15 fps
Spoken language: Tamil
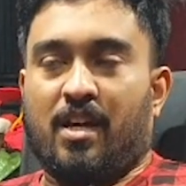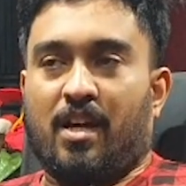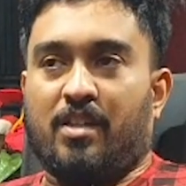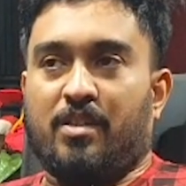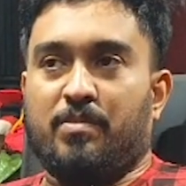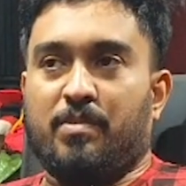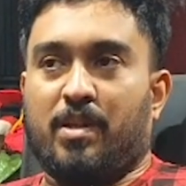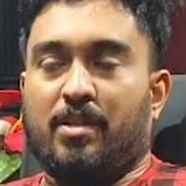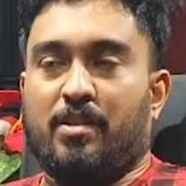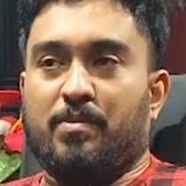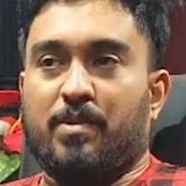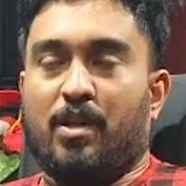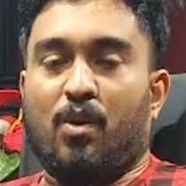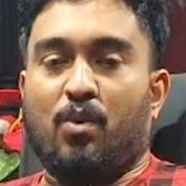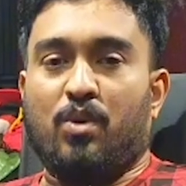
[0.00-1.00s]
அது
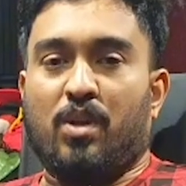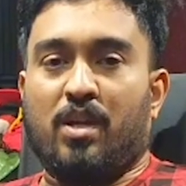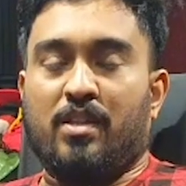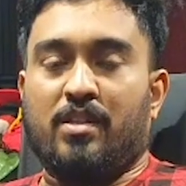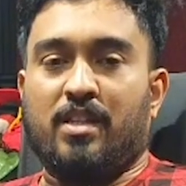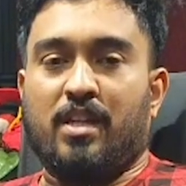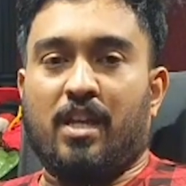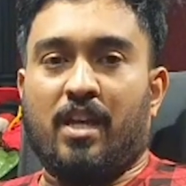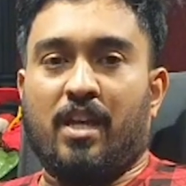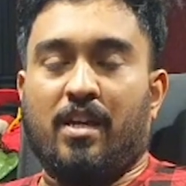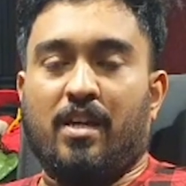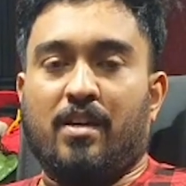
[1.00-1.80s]
மட்டுமில்ல உலகத்திலே